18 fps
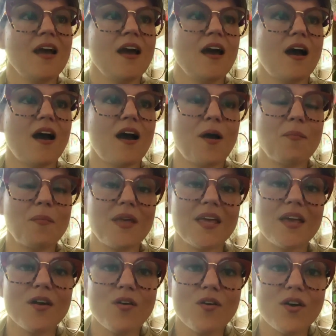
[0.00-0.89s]
A ah,
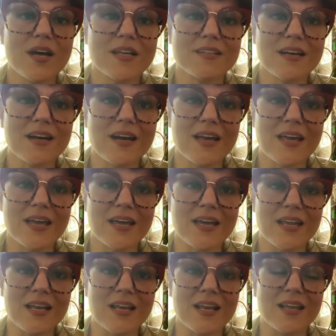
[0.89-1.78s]
mi hijo está en
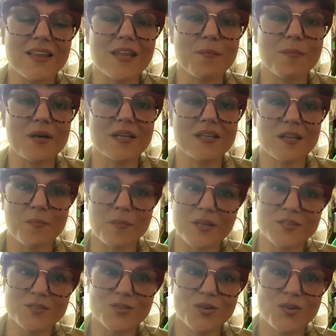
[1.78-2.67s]
el
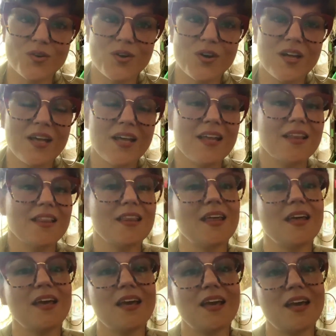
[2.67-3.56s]
departamento
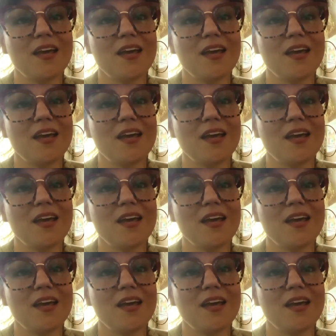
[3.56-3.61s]
de